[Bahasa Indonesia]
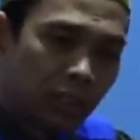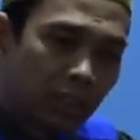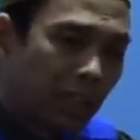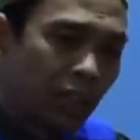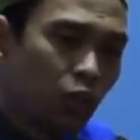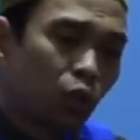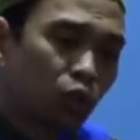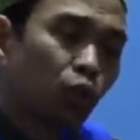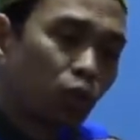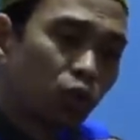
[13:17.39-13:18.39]
Janganlah
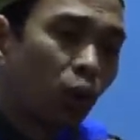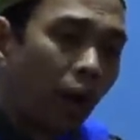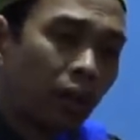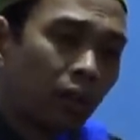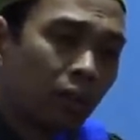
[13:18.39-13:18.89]
diurus-urus Tuhan.